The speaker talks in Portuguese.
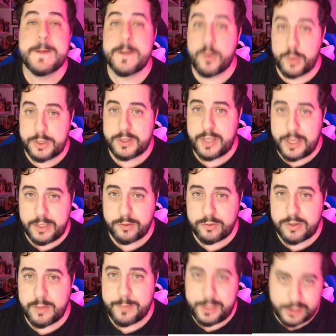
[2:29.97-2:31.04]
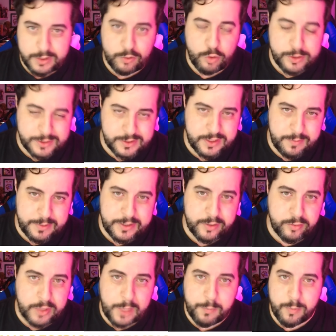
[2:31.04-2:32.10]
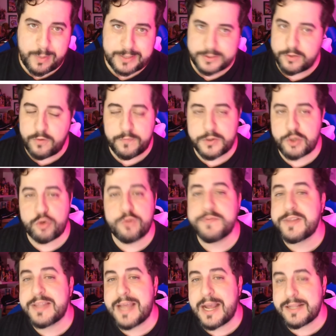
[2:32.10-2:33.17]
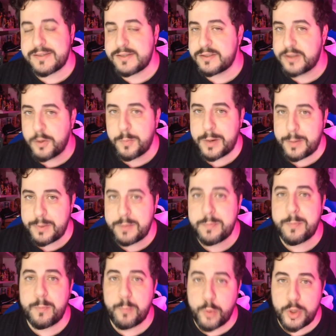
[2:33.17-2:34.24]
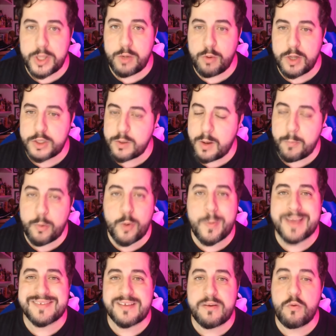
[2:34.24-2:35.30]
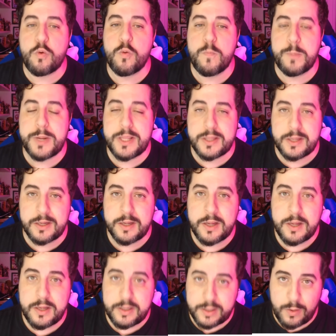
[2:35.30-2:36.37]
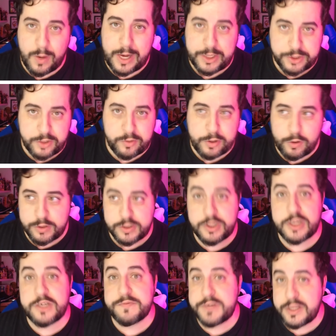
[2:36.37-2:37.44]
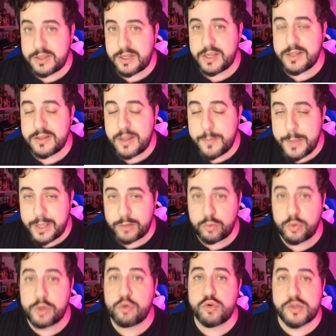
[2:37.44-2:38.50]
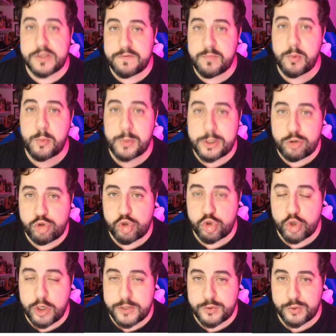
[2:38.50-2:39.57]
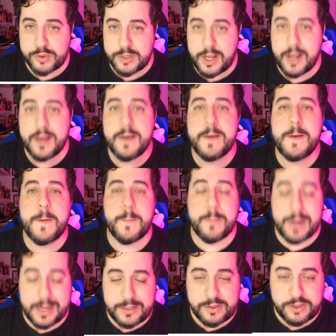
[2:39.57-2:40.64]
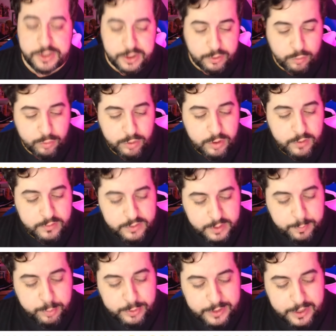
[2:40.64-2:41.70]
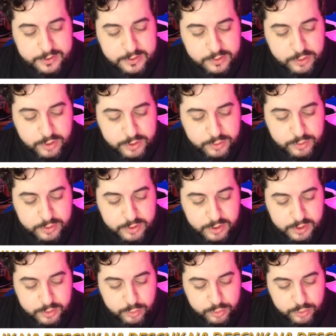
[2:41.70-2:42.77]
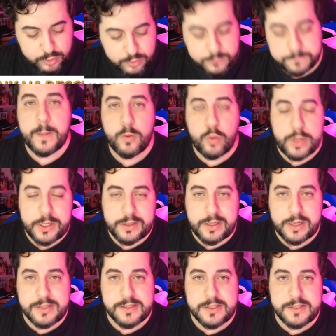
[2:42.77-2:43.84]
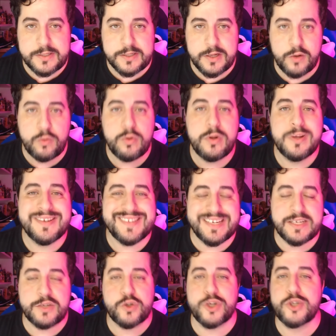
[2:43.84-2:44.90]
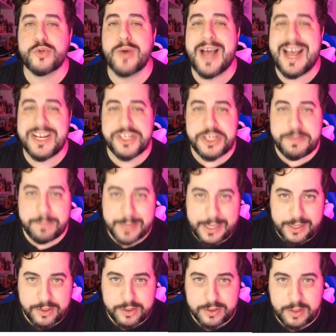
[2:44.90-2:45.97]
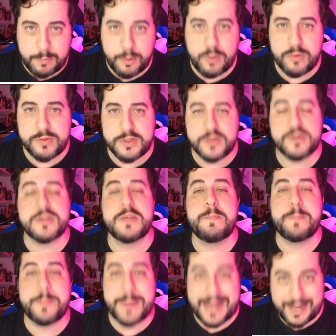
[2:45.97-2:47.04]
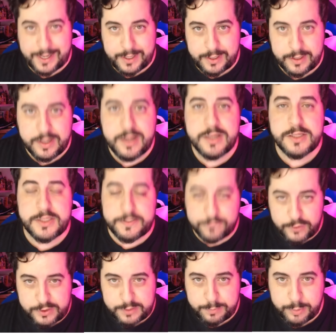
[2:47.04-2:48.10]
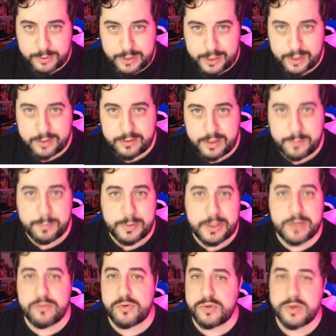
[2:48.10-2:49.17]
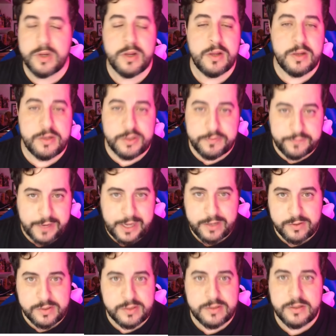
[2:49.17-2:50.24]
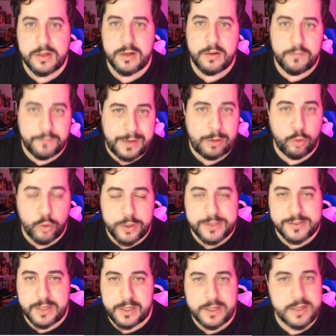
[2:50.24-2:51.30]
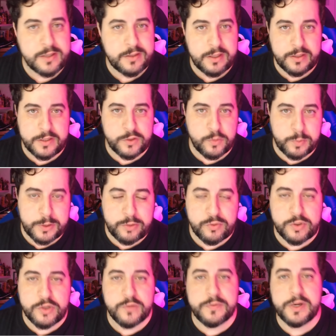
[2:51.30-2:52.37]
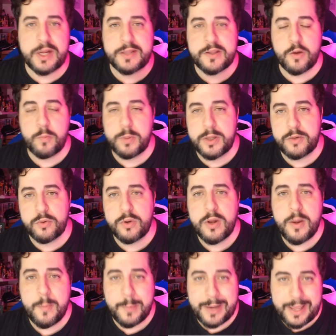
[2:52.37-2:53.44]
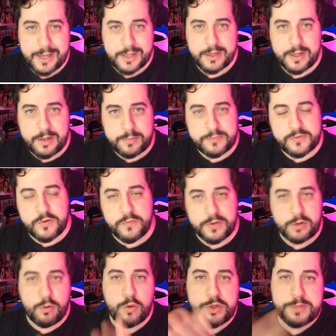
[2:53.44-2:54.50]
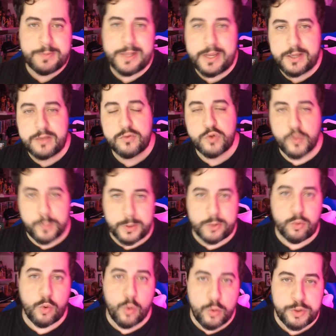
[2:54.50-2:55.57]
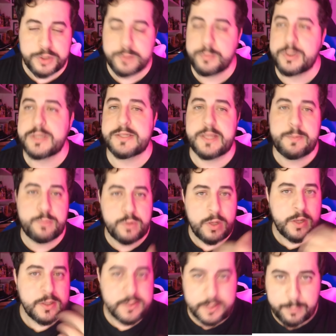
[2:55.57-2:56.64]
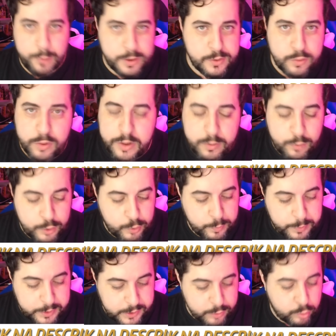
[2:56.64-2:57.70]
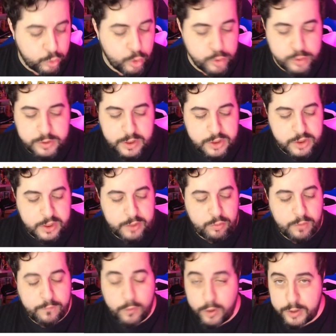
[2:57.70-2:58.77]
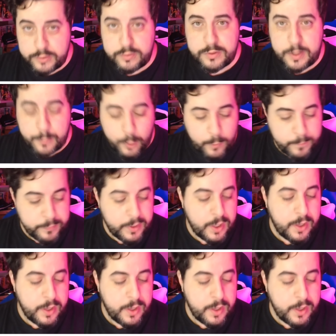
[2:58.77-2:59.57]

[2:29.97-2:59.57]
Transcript: Eu entendo também que coisas demandam tempo, mas eu não vejo novidades. Então, para mim, por enquanto, é uma promessa não cumprida. E eu acho que é um negócio que já deveria estar tá em andamento, inclusive para o plano de sócios, tá? Mas digo, se puder ser sócio do Santos, o link está na descrição. Seja sócio adimplente, tá bom? O sócio que paga, se você puder. Tem planos de vários valores ali, tem desde o plano Silver até o plano Black, né? Silver, Gold e Black. Eu sou plano Gold, por exemplo. Você pode escolher um outro plano, todos têm direito a voto, tá bom?